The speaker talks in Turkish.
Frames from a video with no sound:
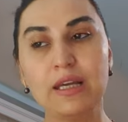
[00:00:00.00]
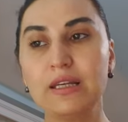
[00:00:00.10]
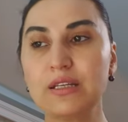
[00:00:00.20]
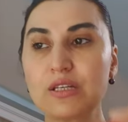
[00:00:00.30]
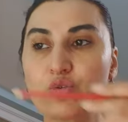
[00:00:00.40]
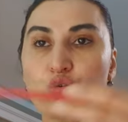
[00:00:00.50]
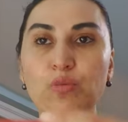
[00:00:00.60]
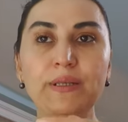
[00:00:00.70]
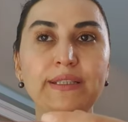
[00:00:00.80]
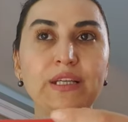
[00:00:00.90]
e,
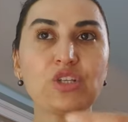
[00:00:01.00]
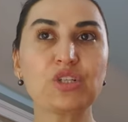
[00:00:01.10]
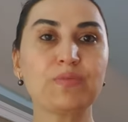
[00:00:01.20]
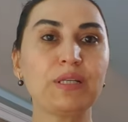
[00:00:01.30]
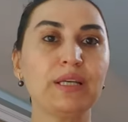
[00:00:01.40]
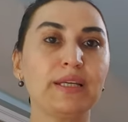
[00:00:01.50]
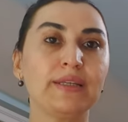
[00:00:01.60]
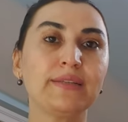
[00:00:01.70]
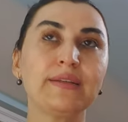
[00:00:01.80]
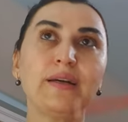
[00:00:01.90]
şube değişimi
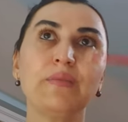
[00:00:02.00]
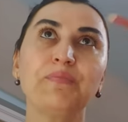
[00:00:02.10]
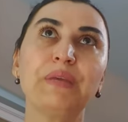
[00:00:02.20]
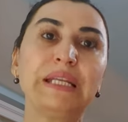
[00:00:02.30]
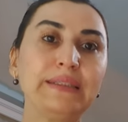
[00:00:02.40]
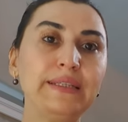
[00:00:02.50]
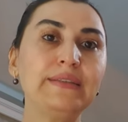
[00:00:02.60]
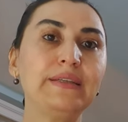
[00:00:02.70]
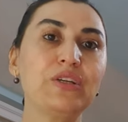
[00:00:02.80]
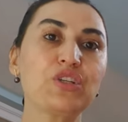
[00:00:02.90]
ya da
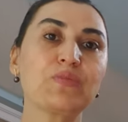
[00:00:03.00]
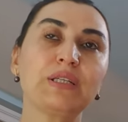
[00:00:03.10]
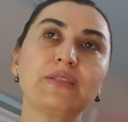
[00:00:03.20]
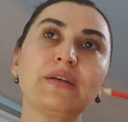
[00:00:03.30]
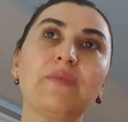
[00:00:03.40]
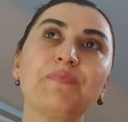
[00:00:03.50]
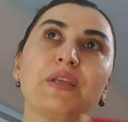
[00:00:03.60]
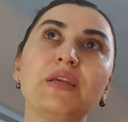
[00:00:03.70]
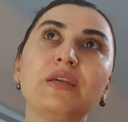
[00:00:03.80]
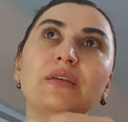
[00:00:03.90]
belediye değişimi ya da
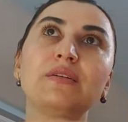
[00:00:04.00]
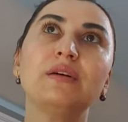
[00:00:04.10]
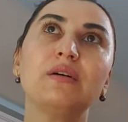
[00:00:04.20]
e,